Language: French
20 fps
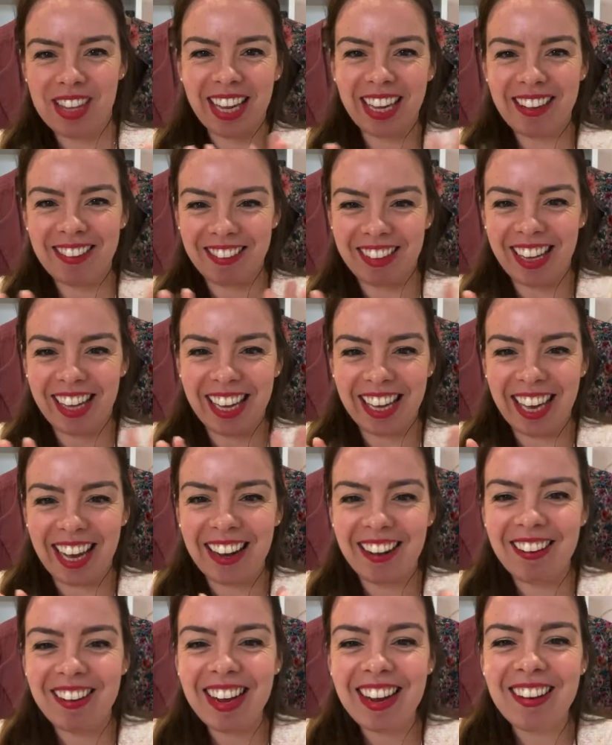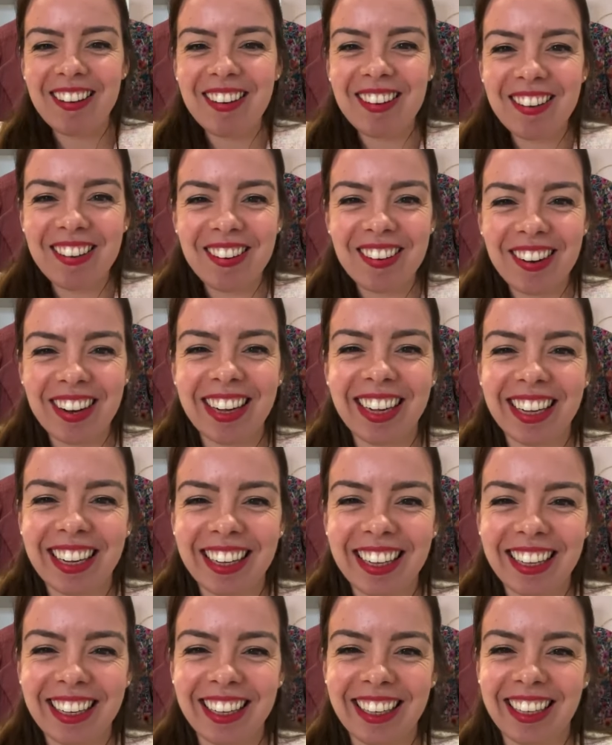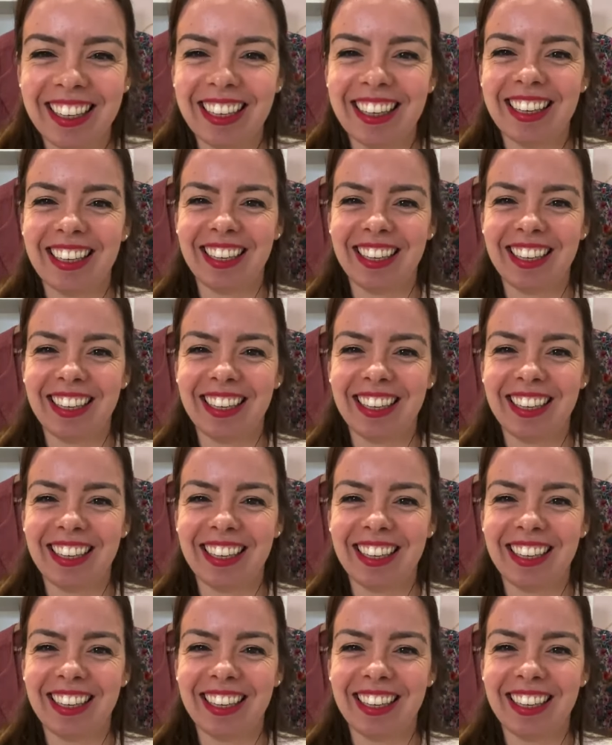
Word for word: Vous arrivez Hello, hello